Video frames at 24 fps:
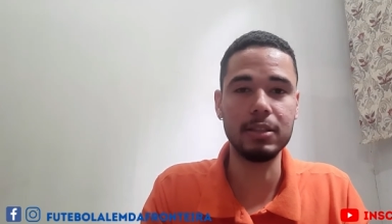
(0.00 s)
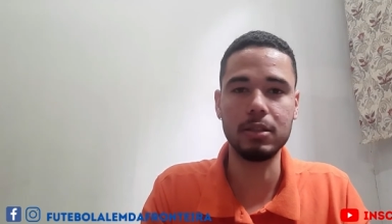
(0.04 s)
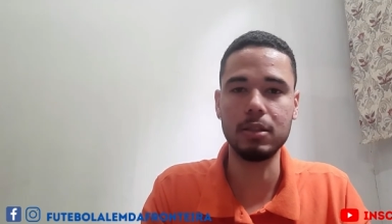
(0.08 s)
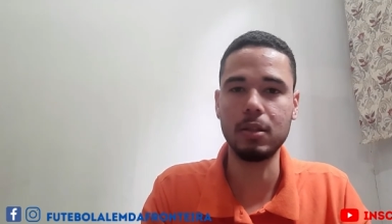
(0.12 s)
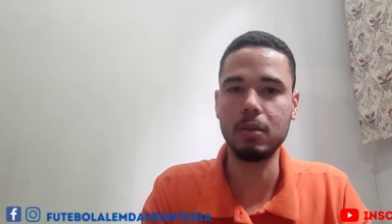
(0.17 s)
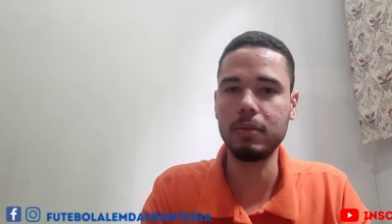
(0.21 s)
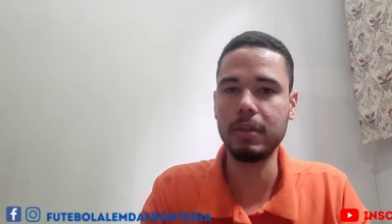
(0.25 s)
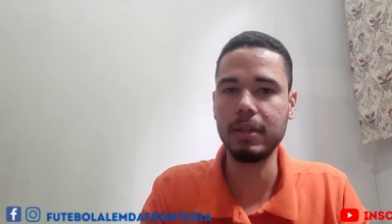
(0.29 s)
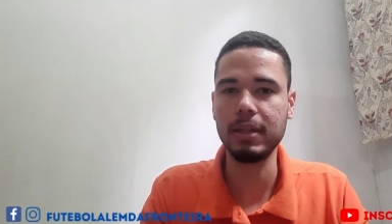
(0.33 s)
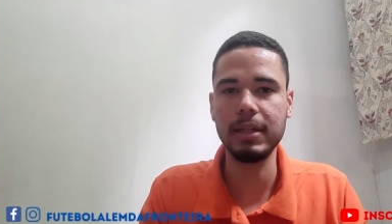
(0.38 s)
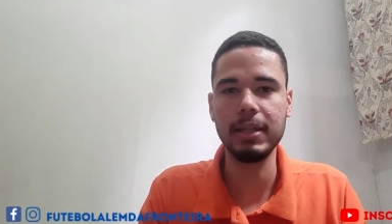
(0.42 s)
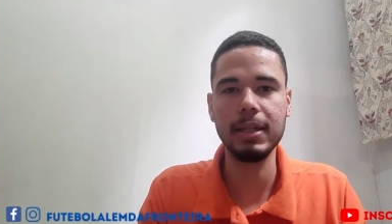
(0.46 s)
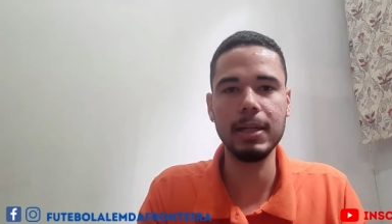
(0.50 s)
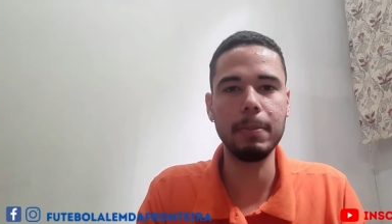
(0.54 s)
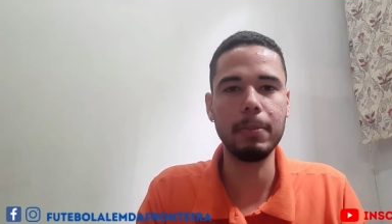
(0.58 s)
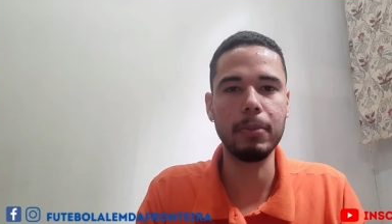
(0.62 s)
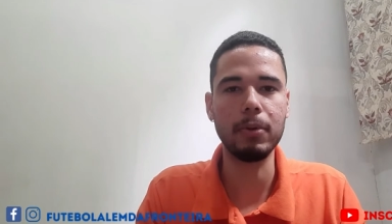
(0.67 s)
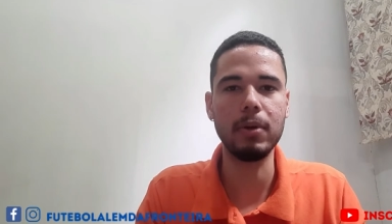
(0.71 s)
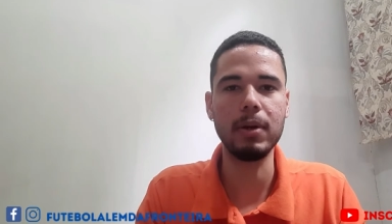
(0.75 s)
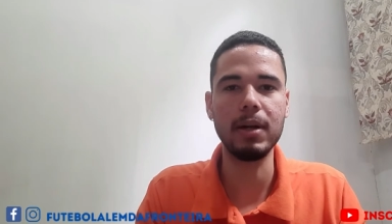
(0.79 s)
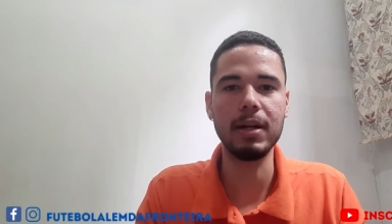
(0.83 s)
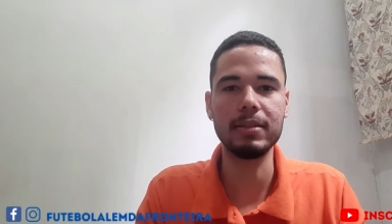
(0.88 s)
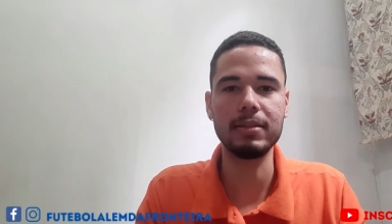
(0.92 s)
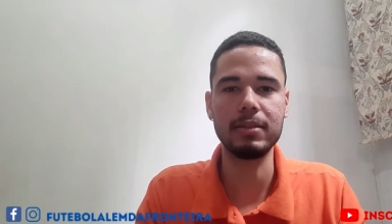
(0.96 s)
Não teria
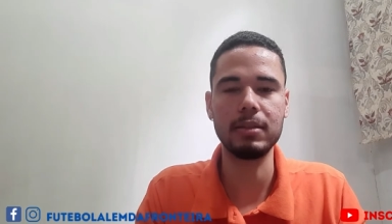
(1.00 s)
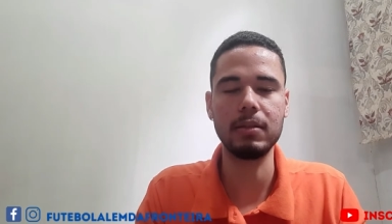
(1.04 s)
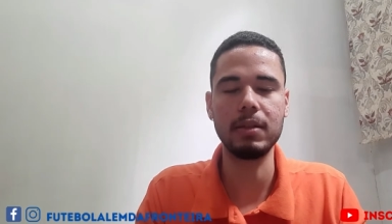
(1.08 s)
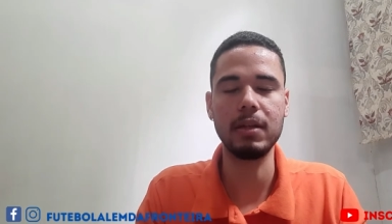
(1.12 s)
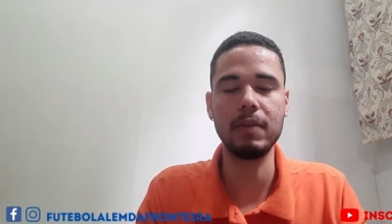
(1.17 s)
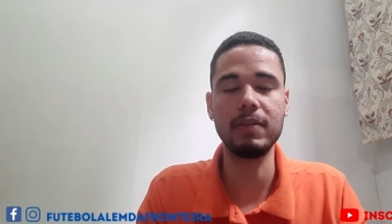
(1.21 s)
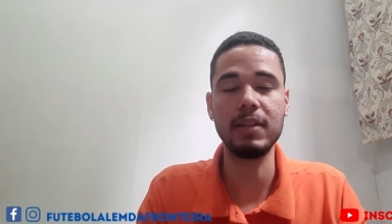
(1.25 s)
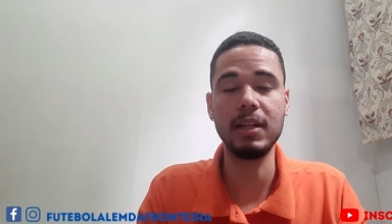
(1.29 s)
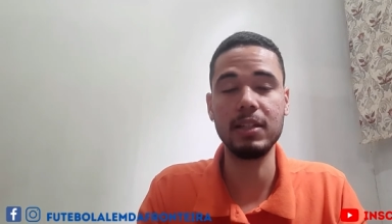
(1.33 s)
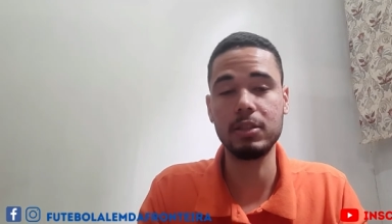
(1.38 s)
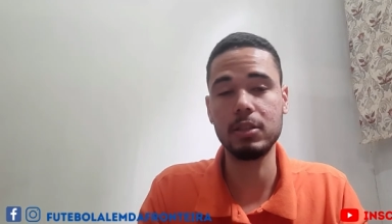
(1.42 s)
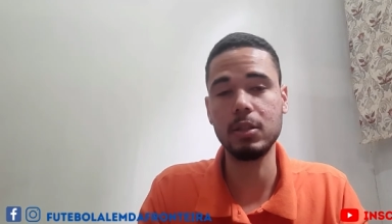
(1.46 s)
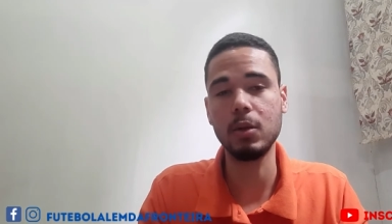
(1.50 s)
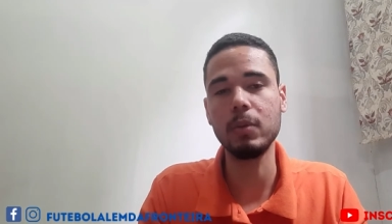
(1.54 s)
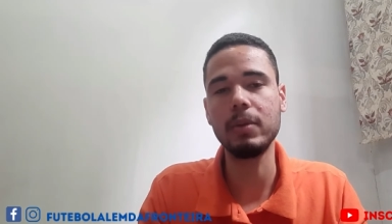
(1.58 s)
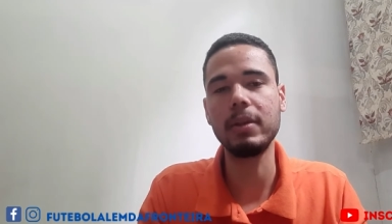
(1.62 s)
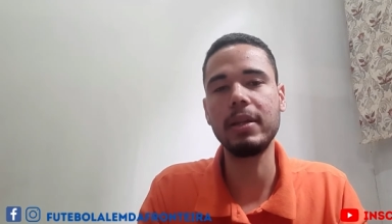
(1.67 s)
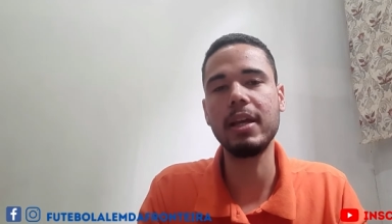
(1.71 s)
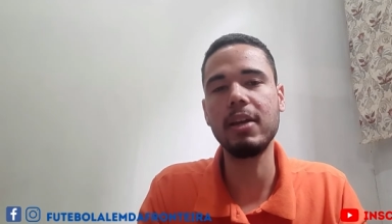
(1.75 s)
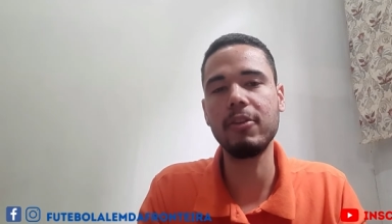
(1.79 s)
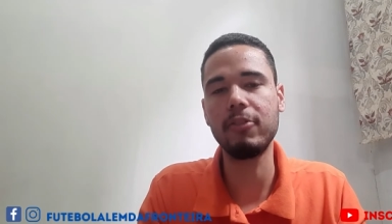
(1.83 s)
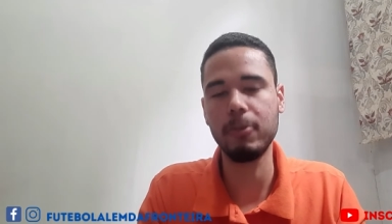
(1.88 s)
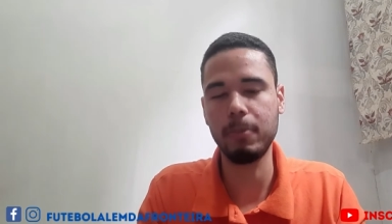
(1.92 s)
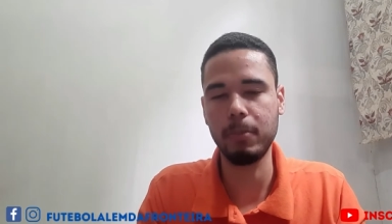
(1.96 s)
prorrogação, na verdade não
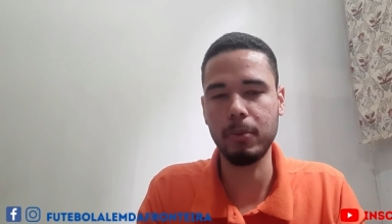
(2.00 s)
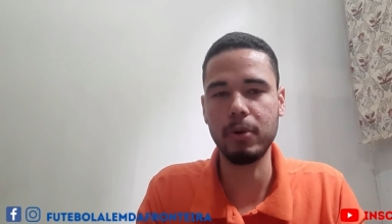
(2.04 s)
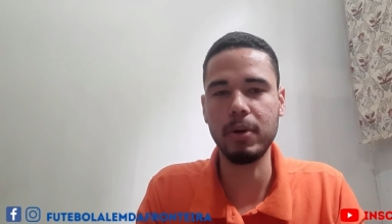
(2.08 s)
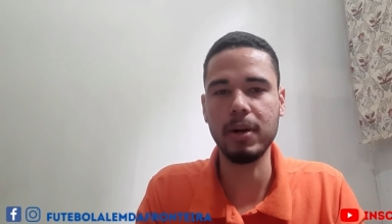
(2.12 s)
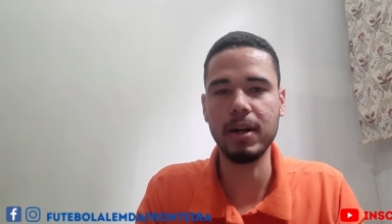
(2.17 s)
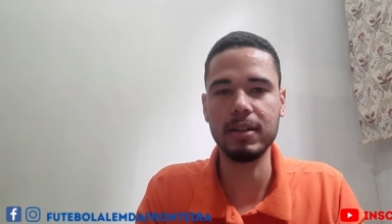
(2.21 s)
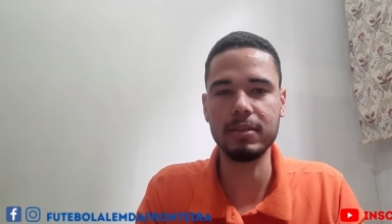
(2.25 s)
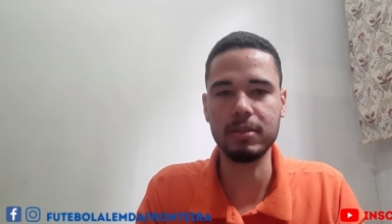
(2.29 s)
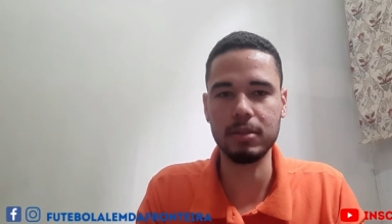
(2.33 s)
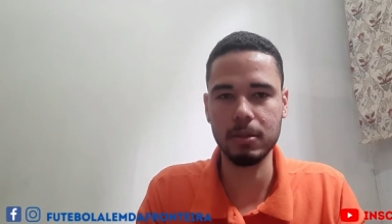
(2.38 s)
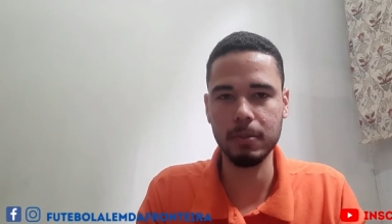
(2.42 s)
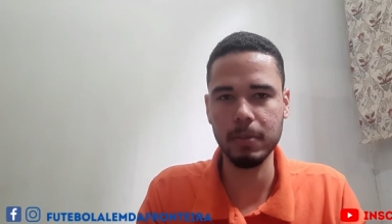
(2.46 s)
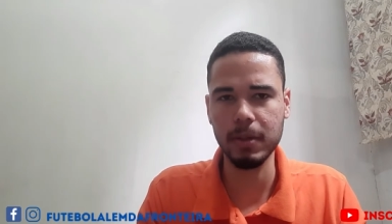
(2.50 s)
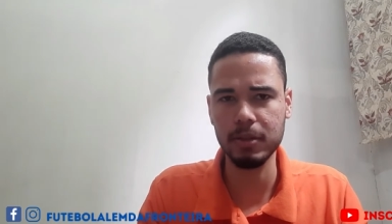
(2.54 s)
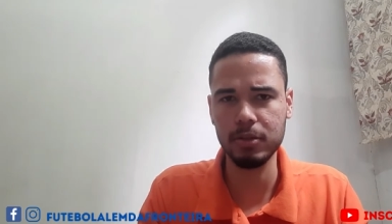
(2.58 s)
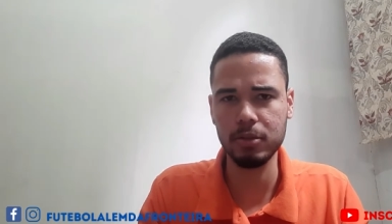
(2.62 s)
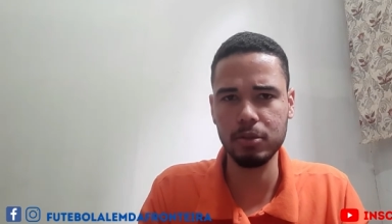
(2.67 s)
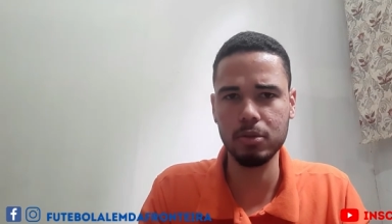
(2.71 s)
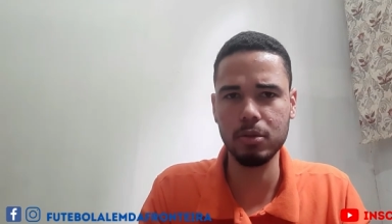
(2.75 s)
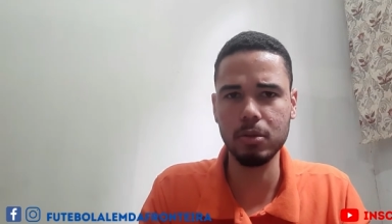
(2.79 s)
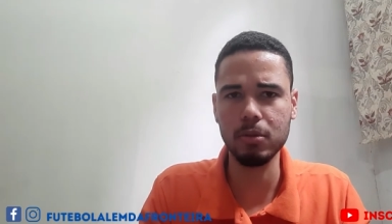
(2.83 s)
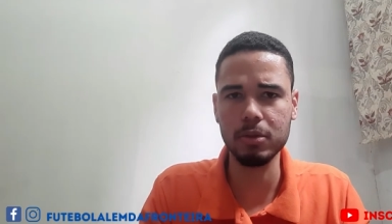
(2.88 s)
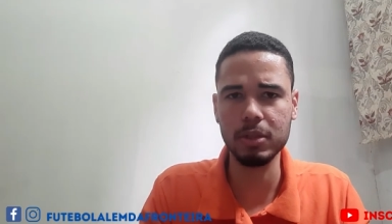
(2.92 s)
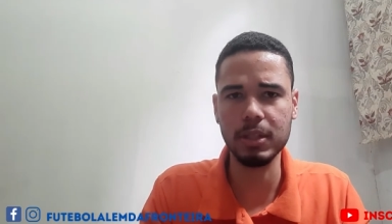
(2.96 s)
teve prorrogação, porque esse
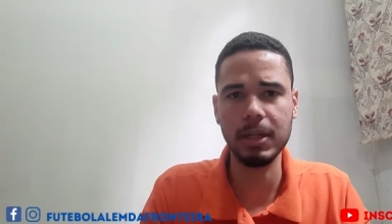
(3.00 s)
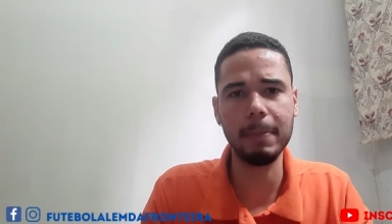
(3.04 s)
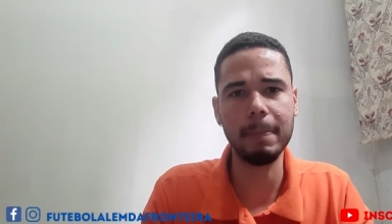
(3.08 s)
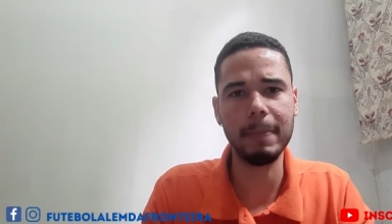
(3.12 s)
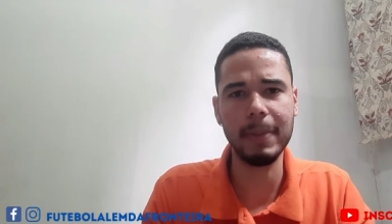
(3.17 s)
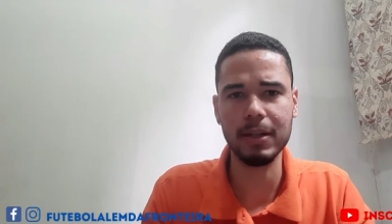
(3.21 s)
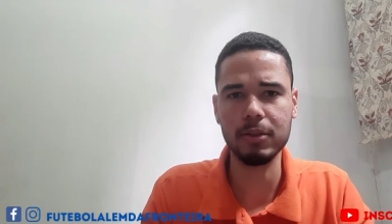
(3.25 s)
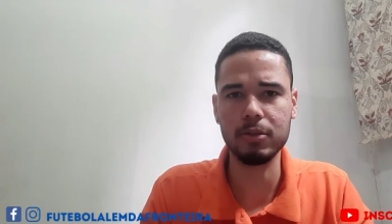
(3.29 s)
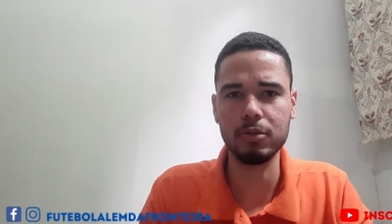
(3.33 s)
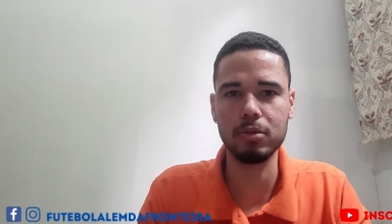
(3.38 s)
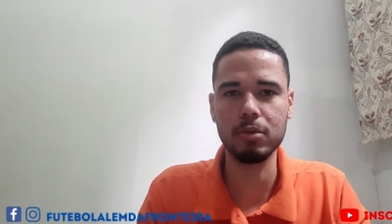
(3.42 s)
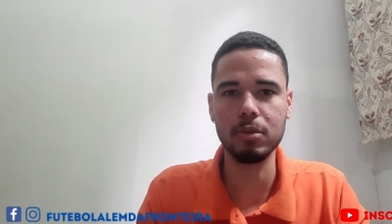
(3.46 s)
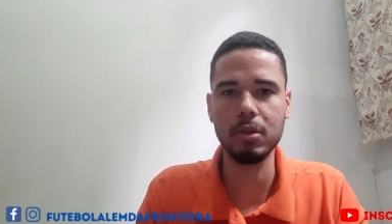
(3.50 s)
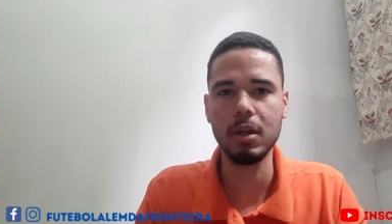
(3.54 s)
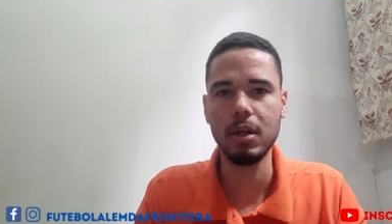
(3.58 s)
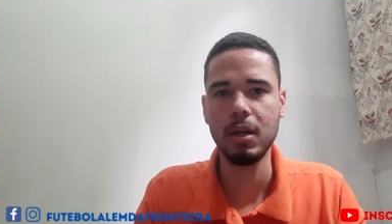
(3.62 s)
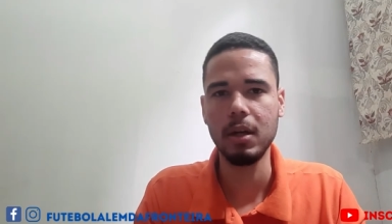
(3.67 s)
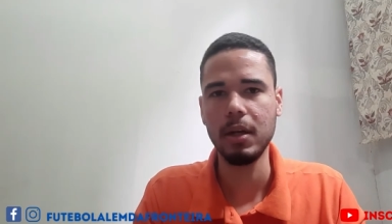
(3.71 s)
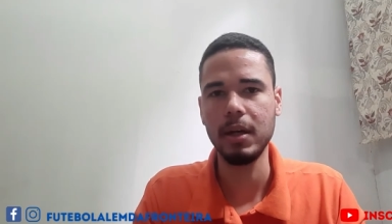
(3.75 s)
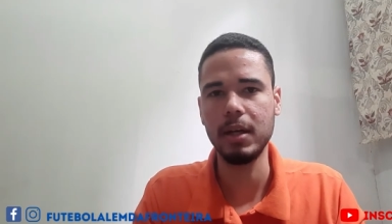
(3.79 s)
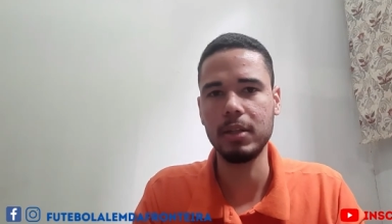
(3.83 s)
jogo já passou,